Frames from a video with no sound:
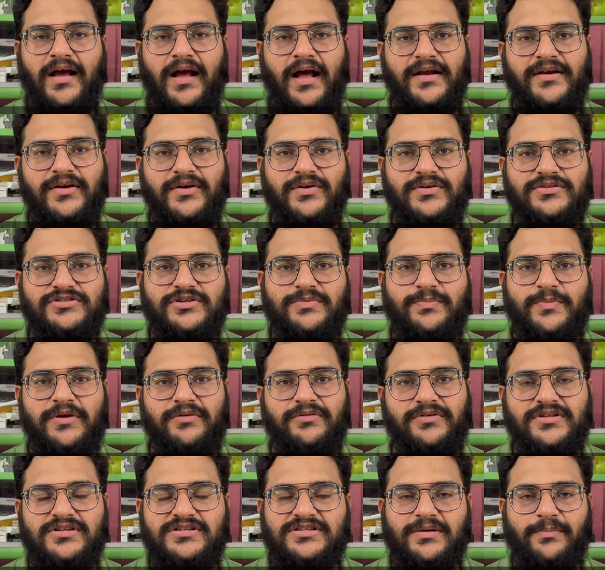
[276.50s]
ஆட்ரினோ ஜிபி
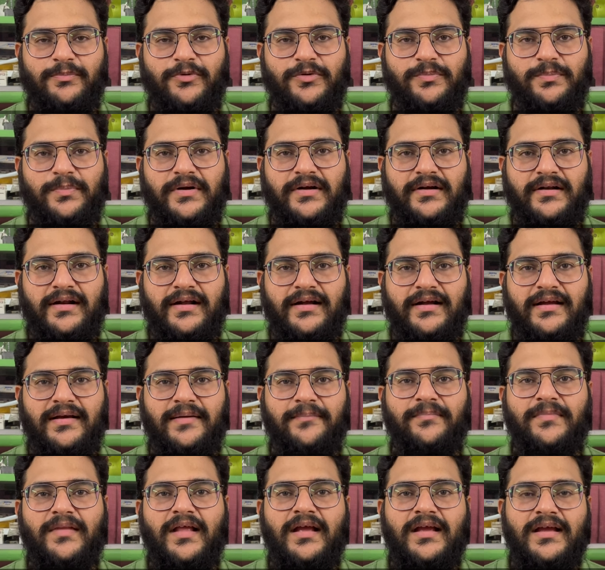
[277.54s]
வந்து சப்போர்ட் பண்ணுறாங்க
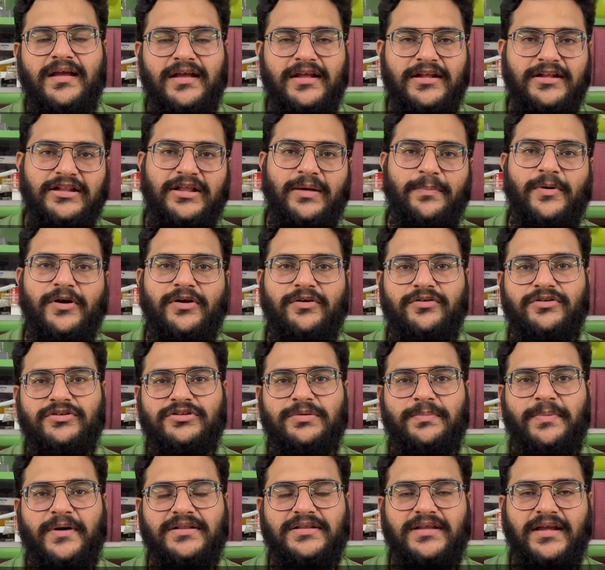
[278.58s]
இந்த பக்கம்
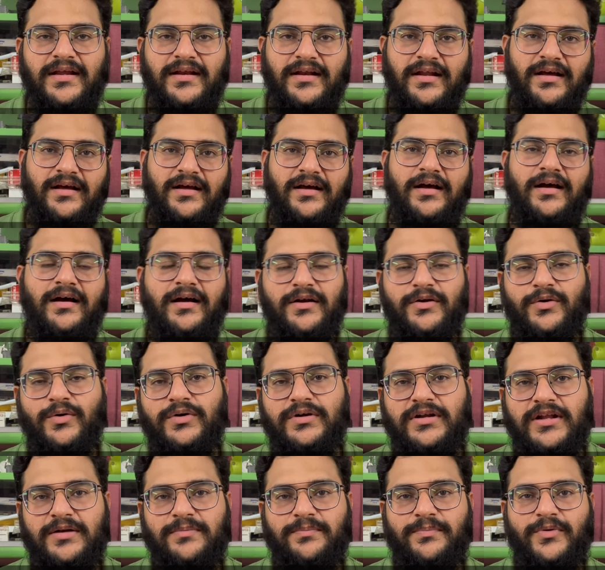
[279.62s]
வந்து பார்த்தீங்கன்னா
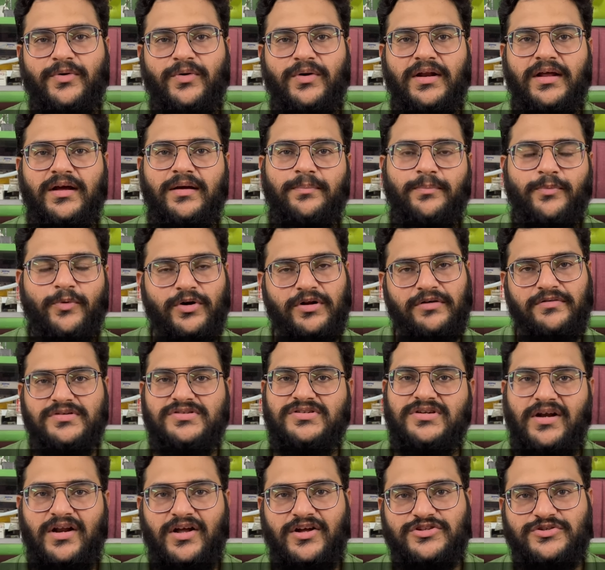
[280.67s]
நோட் டென் ப்ரோவில் போன
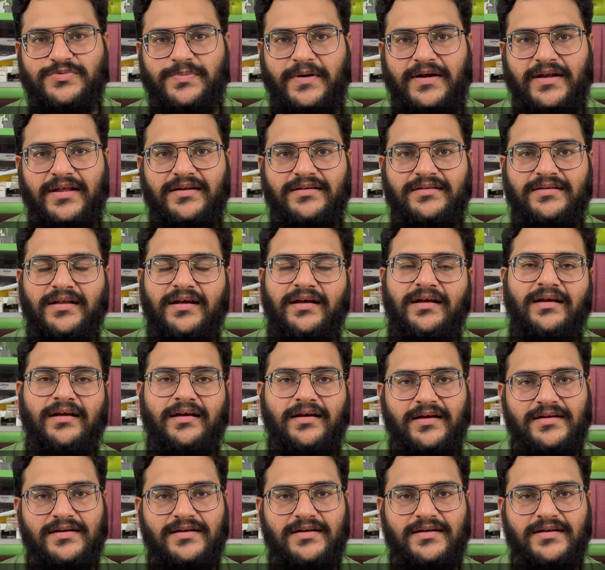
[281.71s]
வருஷம் லான்ச் பண்ணியிருந்த